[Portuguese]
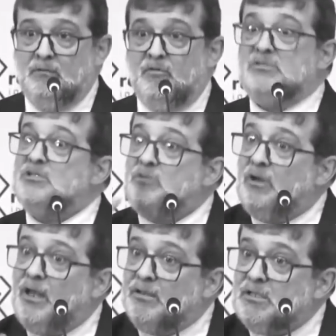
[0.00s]
Vocês
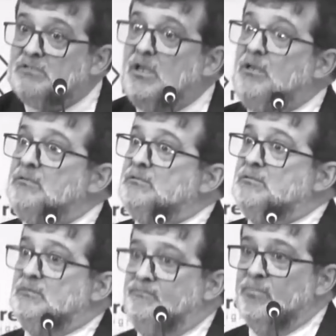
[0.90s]
toleram essa
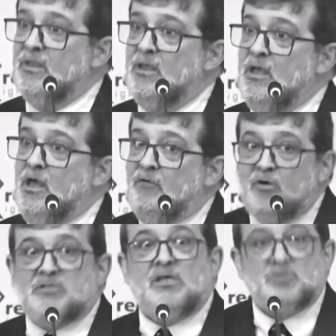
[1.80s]
gente.
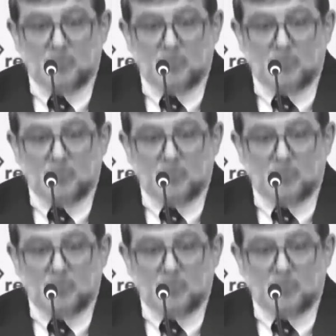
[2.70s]
Vocês